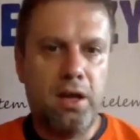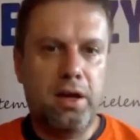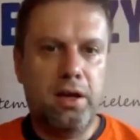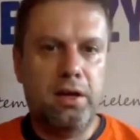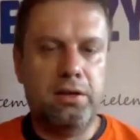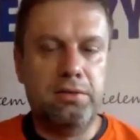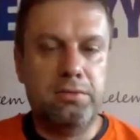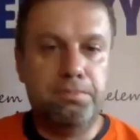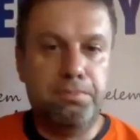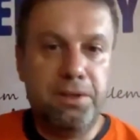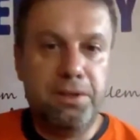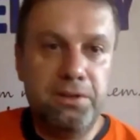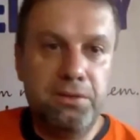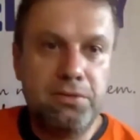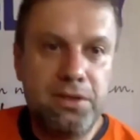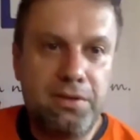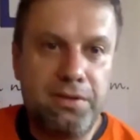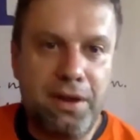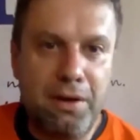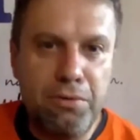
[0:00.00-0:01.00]
E,
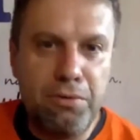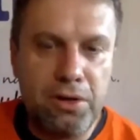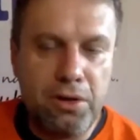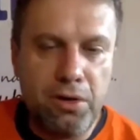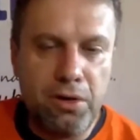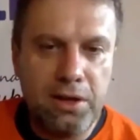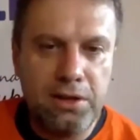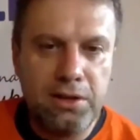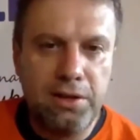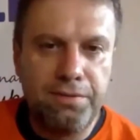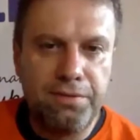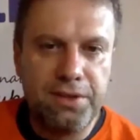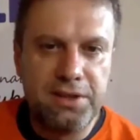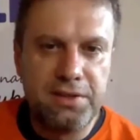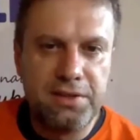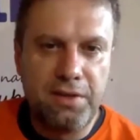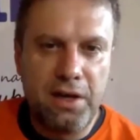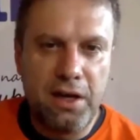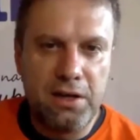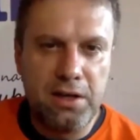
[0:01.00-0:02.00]
będą trwały kolejne
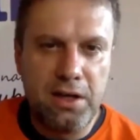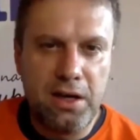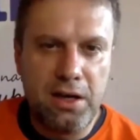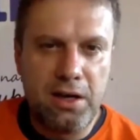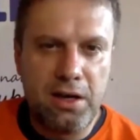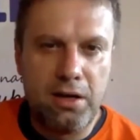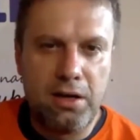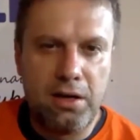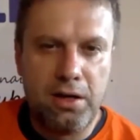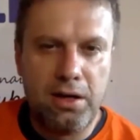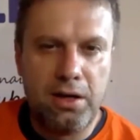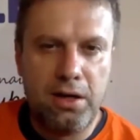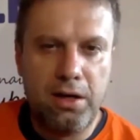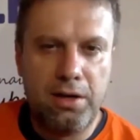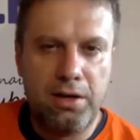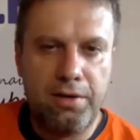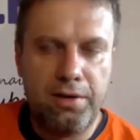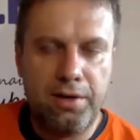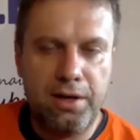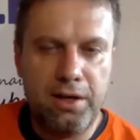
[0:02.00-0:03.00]
wyzwania
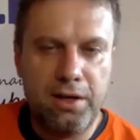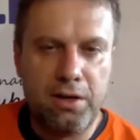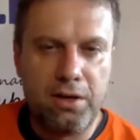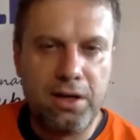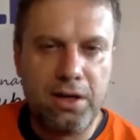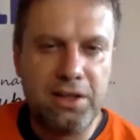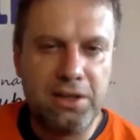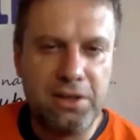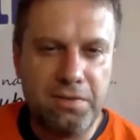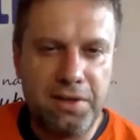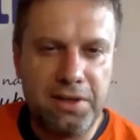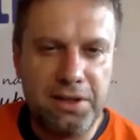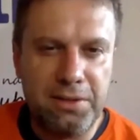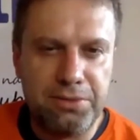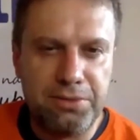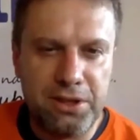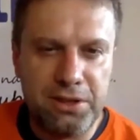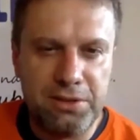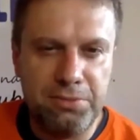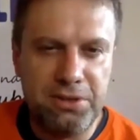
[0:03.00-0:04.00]
e,
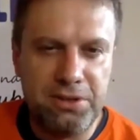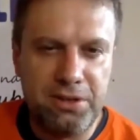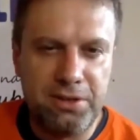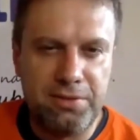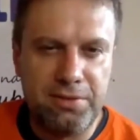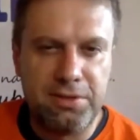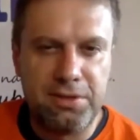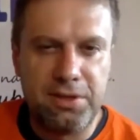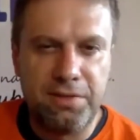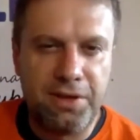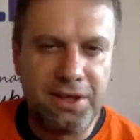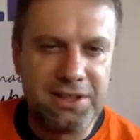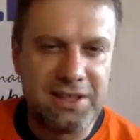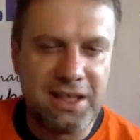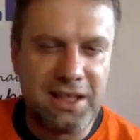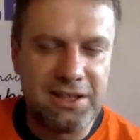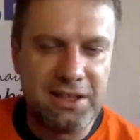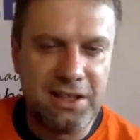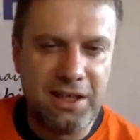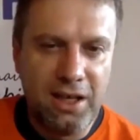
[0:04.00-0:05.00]
organizowane przez Ministerstwo
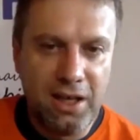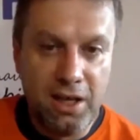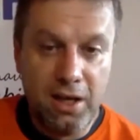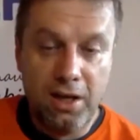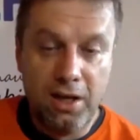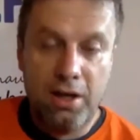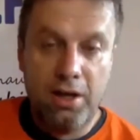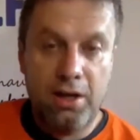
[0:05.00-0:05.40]
Cyfryzacji